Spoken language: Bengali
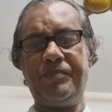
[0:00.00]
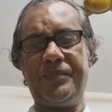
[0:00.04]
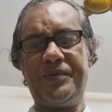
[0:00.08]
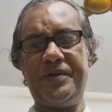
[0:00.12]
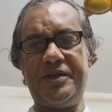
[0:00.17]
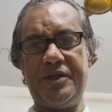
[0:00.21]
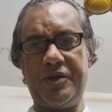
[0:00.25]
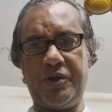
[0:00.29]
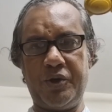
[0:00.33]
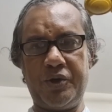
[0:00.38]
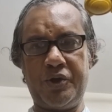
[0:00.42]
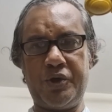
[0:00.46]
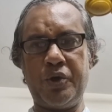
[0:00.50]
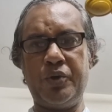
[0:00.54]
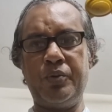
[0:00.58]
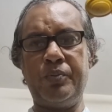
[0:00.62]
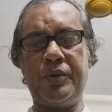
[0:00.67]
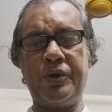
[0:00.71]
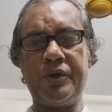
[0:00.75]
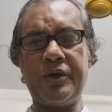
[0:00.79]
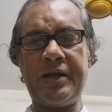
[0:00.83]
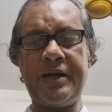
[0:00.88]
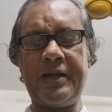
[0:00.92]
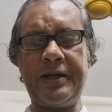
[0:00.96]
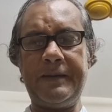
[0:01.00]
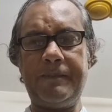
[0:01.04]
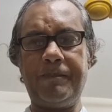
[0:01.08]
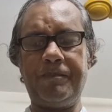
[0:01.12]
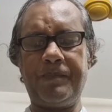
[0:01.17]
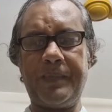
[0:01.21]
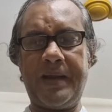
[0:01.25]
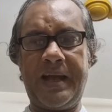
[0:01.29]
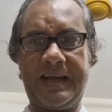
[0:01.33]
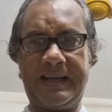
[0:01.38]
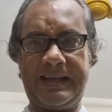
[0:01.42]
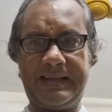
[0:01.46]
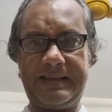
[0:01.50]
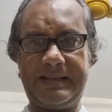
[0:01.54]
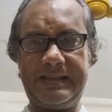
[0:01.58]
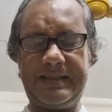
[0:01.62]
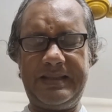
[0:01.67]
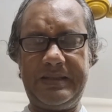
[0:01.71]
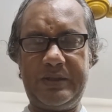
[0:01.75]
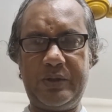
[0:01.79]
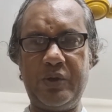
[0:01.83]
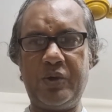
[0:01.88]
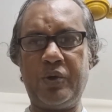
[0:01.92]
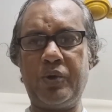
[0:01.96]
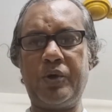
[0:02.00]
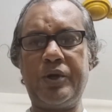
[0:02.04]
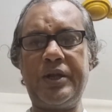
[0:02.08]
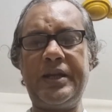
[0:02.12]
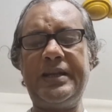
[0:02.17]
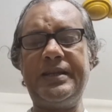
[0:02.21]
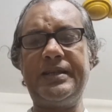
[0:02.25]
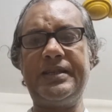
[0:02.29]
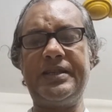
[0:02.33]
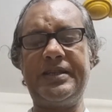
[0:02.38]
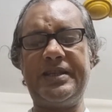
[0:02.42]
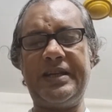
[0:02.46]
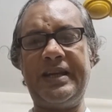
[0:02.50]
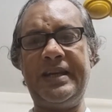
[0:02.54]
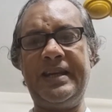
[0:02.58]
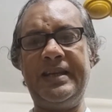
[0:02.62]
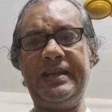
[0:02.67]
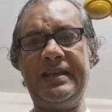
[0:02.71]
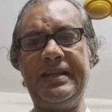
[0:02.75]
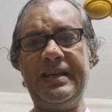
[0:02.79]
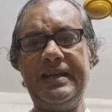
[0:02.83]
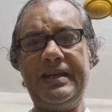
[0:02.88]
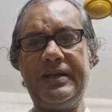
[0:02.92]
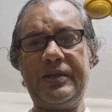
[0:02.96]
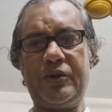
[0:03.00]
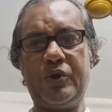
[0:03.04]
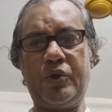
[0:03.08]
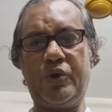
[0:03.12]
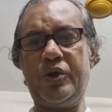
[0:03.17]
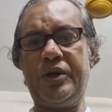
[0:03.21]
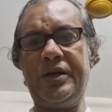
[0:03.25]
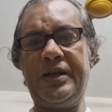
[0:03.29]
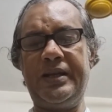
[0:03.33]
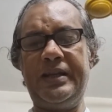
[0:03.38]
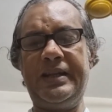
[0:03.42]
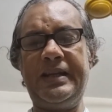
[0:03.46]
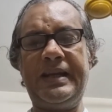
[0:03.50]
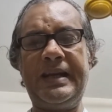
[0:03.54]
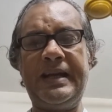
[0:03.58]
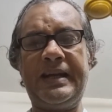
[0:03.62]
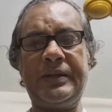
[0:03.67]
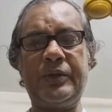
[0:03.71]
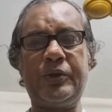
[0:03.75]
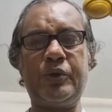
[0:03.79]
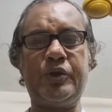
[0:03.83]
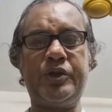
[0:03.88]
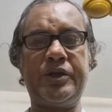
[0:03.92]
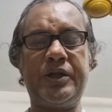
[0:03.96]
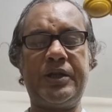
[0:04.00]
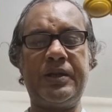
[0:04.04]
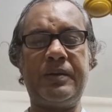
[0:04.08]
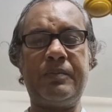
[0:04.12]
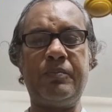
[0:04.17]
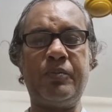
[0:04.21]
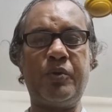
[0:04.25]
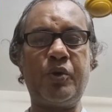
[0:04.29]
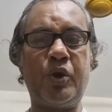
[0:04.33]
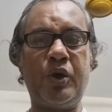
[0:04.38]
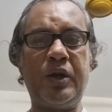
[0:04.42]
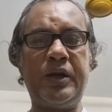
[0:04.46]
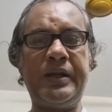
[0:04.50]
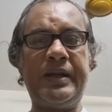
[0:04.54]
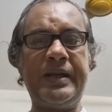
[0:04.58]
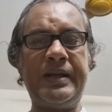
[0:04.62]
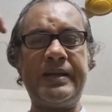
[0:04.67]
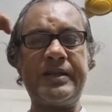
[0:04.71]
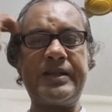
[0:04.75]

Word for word: চিরযৌবনা এক তরুণী সেই তরুণীর দিকে আন্তর্জাতিক মোড়লদের